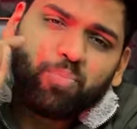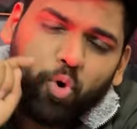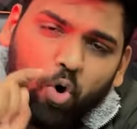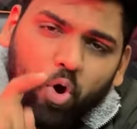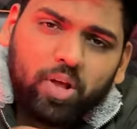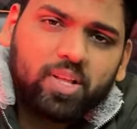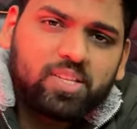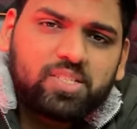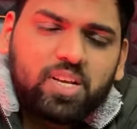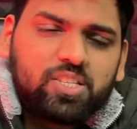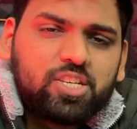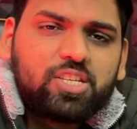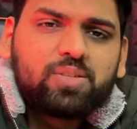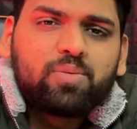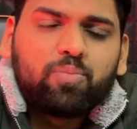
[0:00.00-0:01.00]
बहुत अच्छा
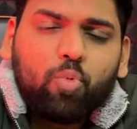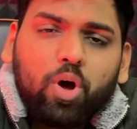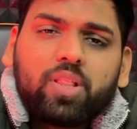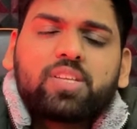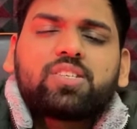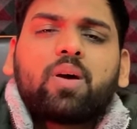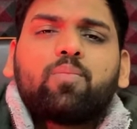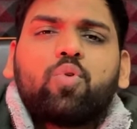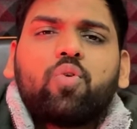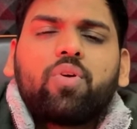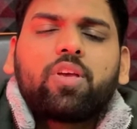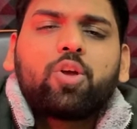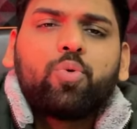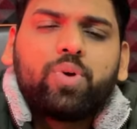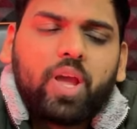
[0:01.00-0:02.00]
चीज़ बहुत अच्छा मूव है
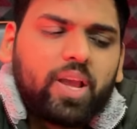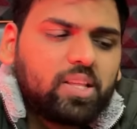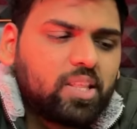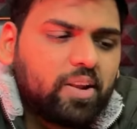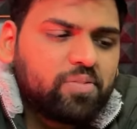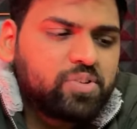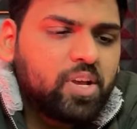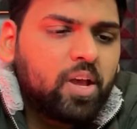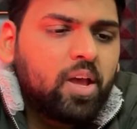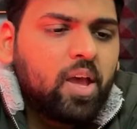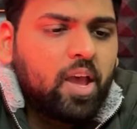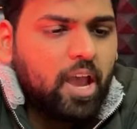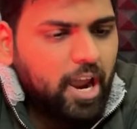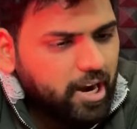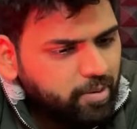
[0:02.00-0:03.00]
ह्यूंडाई की तरफ से
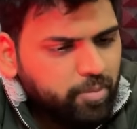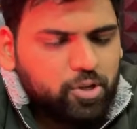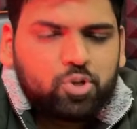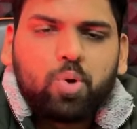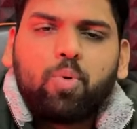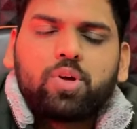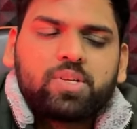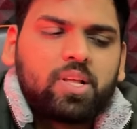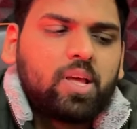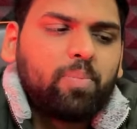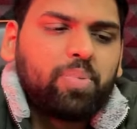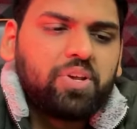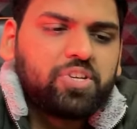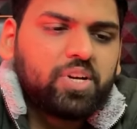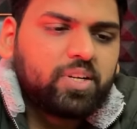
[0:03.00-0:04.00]
एंड मैं इसको बहुत ज़्यादा
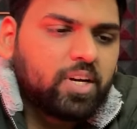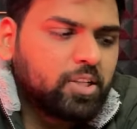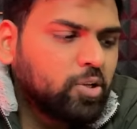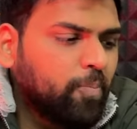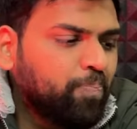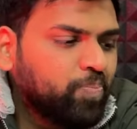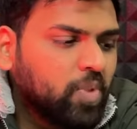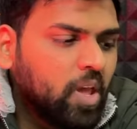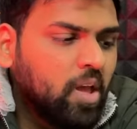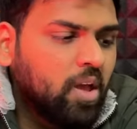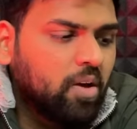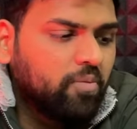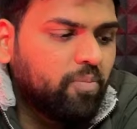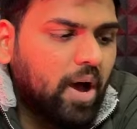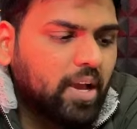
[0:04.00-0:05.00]
अप्रिशिएट करता हूँ
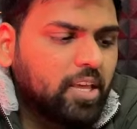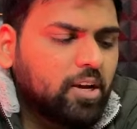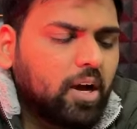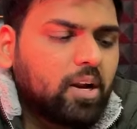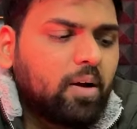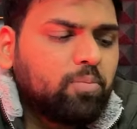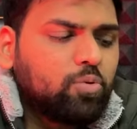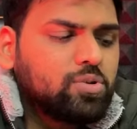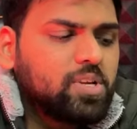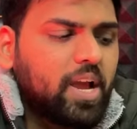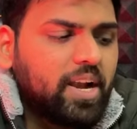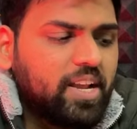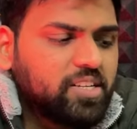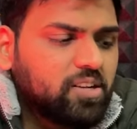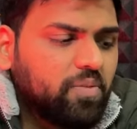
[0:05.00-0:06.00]
बाकी अगर आप कुछ
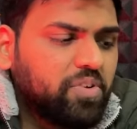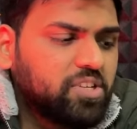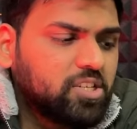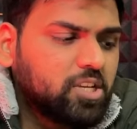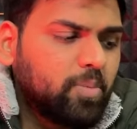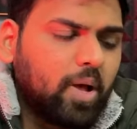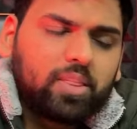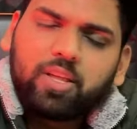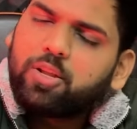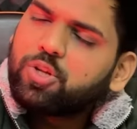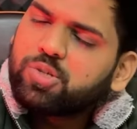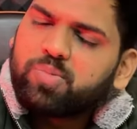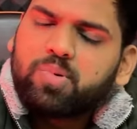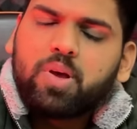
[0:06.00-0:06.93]
एडिशनल फीचर्स की बात करें तो इसमें भी